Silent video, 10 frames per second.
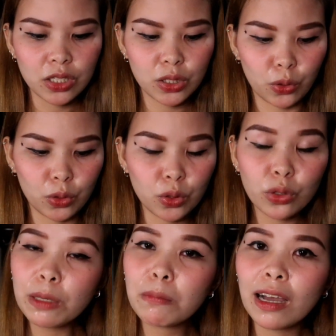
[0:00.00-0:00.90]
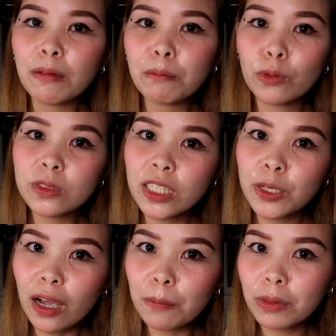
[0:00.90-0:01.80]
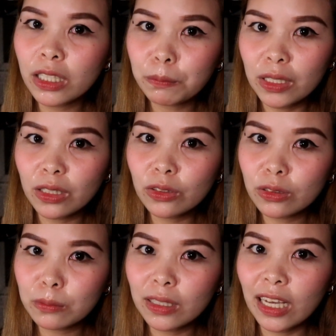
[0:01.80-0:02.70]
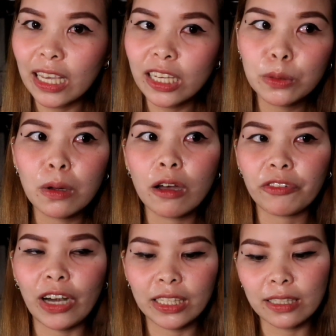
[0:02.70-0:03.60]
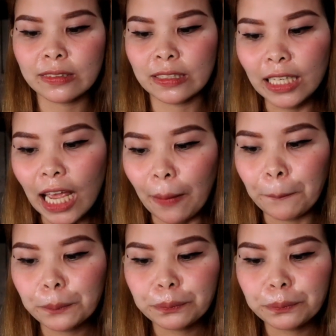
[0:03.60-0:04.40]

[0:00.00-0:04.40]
So, yung iba, mostly mga Pilipino, gumagaya ng mga products nila.